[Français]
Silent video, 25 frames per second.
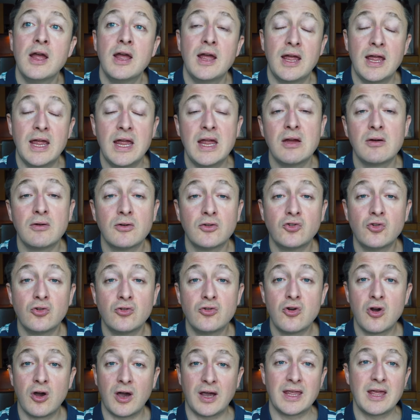et de
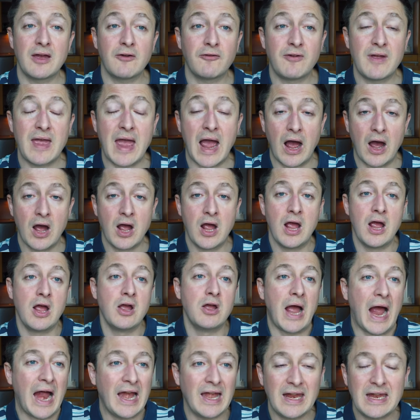ne rien faire.
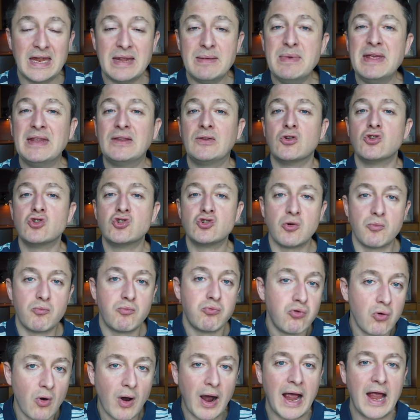À la limite, je
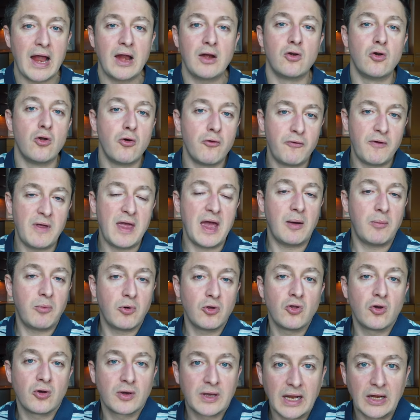pourrais le faire
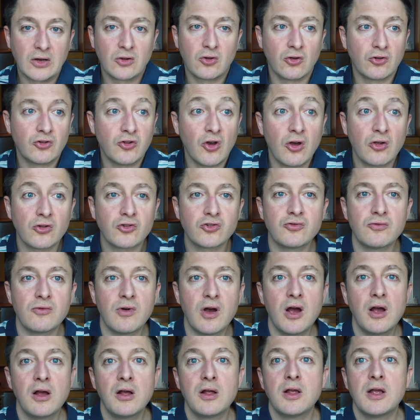pendant quelques temps, tu
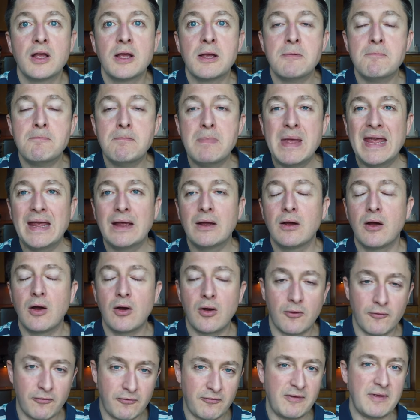vois, mais
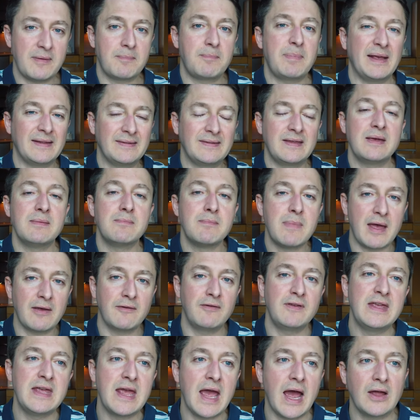passer ma
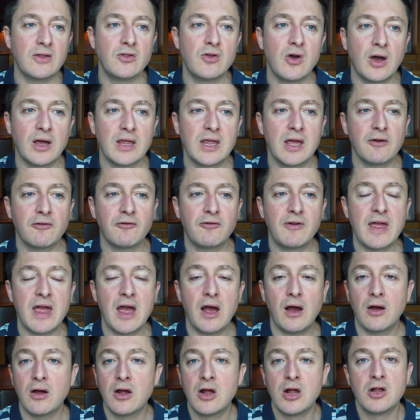vie à ne rien
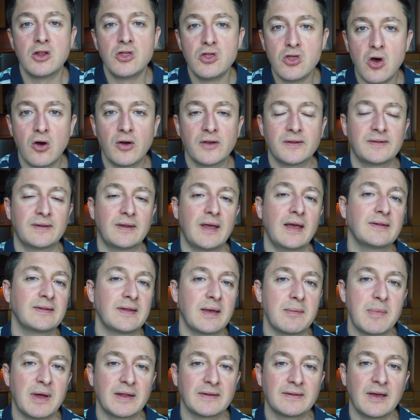faire, non, ça, ça
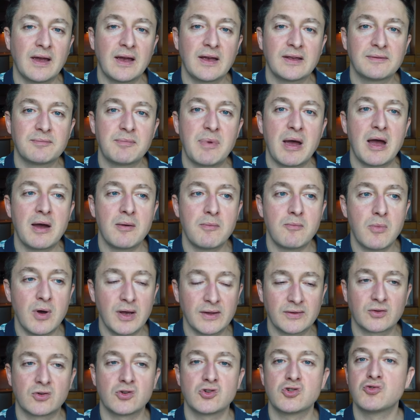m'intéresse pas. Moi,
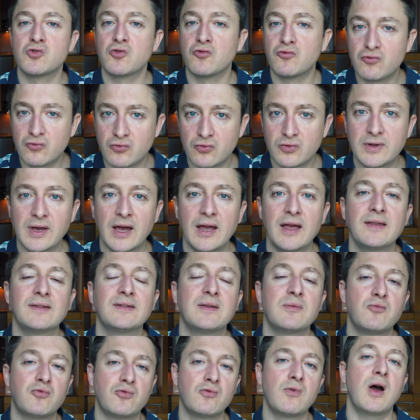ce que je voudrais,
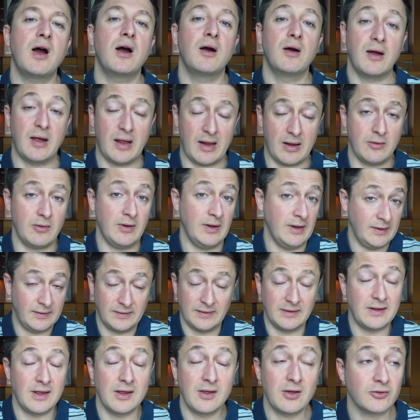c'est pouvoir et
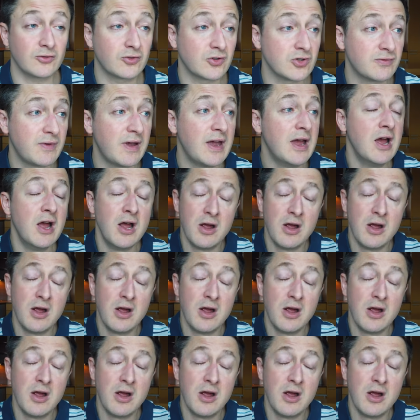c'est d'ailleurs ce que je fais,